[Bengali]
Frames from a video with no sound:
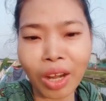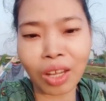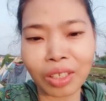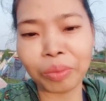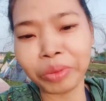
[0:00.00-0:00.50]

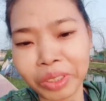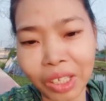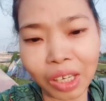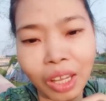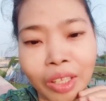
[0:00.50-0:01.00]
আমি এই জিনিসটা
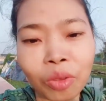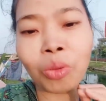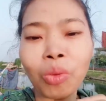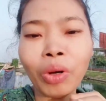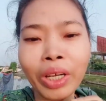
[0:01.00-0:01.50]
লক্ষ্য
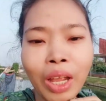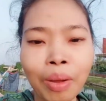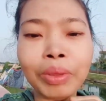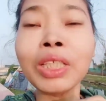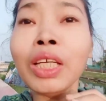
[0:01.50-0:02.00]
করছি সহজে
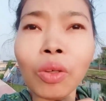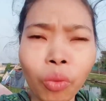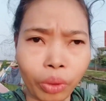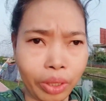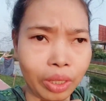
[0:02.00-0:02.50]
ঠকায় না
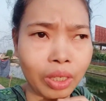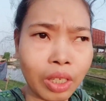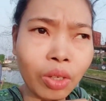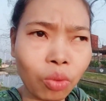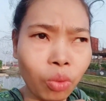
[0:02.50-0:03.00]
কিন্তু
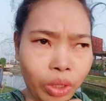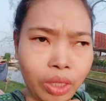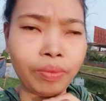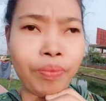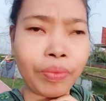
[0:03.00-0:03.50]
বাংলাদেশের
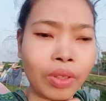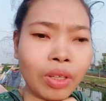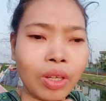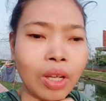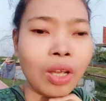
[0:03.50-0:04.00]
কিছু কিছু
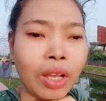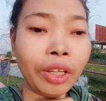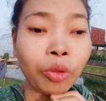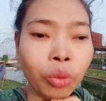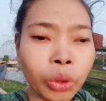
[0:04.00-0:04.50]
সবাই না
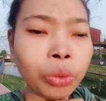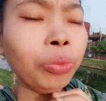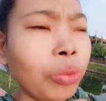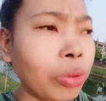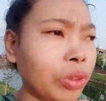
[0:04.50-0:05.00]
কিছু
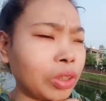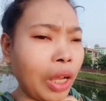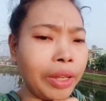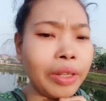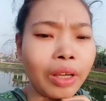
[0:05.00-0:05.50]
কিছু মানুষ
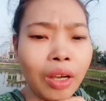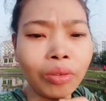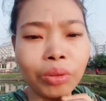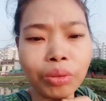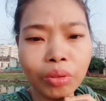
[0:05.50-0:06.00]
আছে
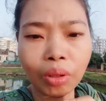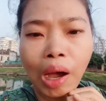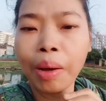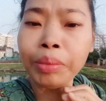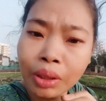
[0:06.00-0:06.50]
মানে
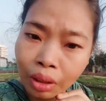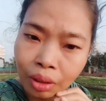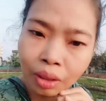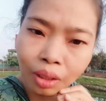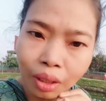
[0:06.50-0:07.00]

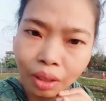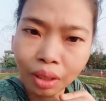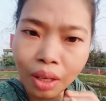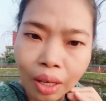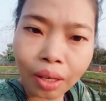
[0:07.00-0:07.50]
আপনাকে
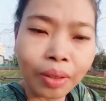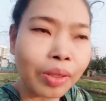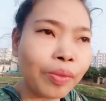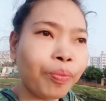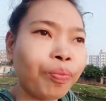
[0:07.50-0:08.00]
যখনই দেখবে একটু
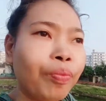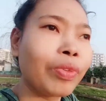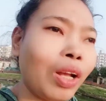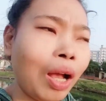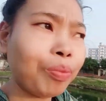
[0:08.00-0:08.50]
বোকা
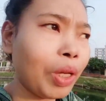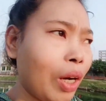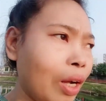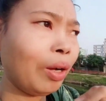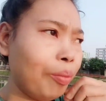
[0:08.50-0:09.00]
আপনি
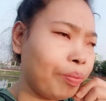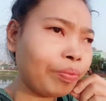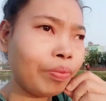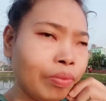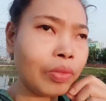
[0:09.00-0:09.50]
অনেক কিছু
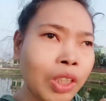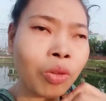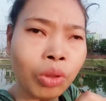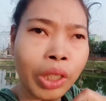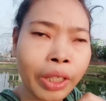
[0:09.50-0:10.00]
বুঝেন না
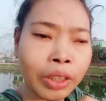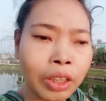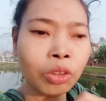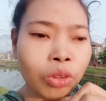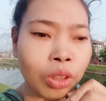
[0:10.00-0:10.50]

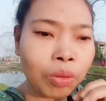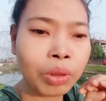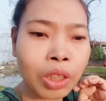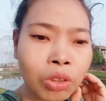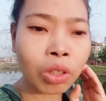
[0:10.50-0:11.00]
মানে এত
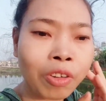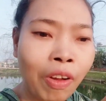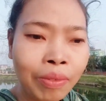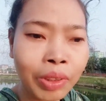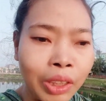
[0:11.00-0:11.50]
দুর্বল
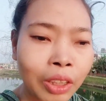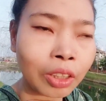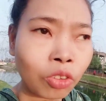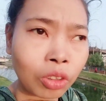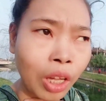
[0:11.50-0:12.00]
মনে করে
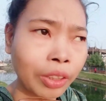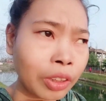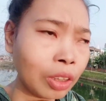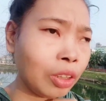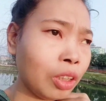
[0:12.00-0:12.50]
এই
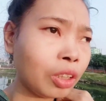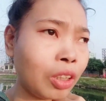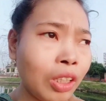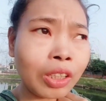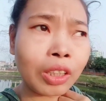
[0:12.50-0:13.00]
দুর্বলতার
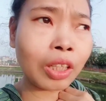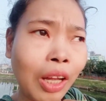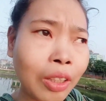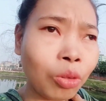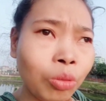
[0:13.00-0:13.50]
কারণে তারা
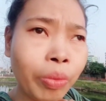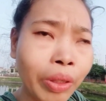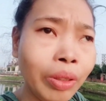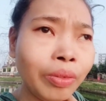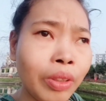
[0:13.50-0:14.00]
আপনাকে
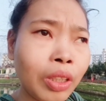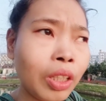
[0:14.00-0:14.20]
ঠকাবে